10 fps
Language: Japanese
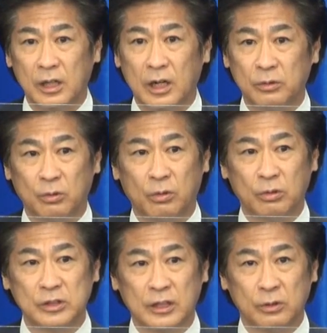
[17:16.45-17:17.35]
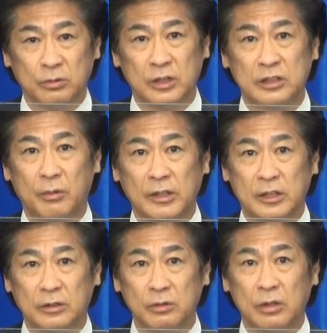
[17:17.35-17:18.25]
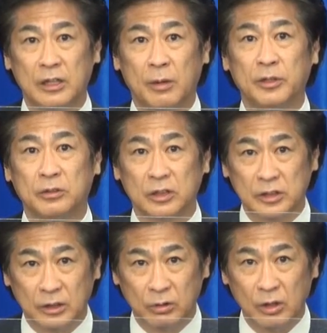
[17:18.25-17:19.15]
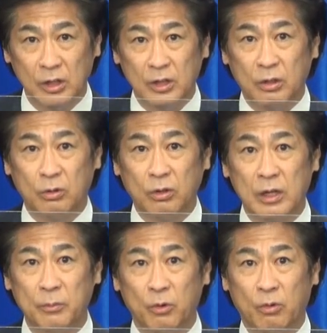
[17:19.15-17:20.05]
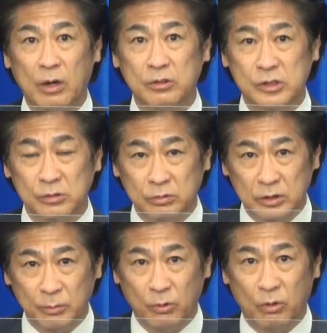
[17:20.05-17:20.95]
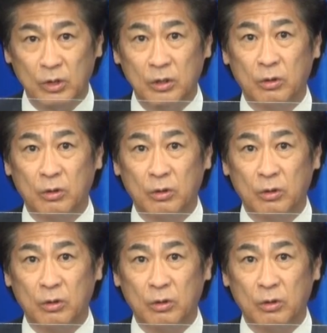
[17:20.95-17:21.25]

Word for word: あのお酒飲んで騒いでっていうのはやめてくださいとこれはもうワクチン打っても、